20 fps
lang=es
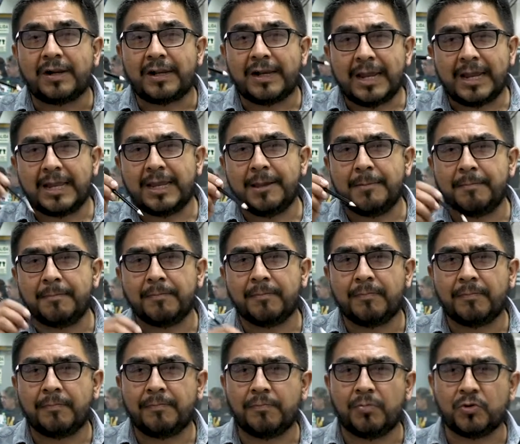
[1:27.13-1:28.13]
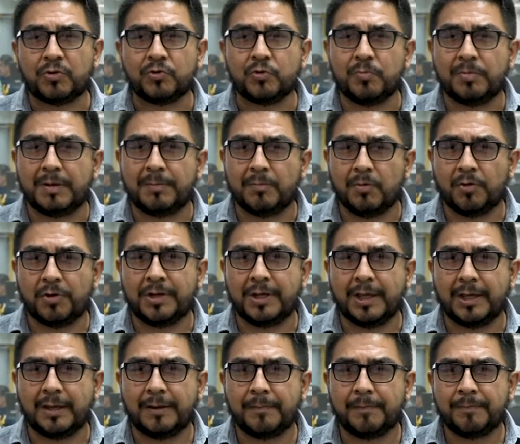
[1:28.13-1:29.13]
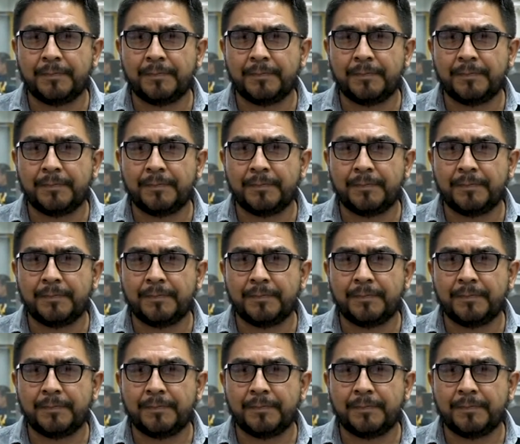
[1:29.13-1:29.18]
régimen por su memoria.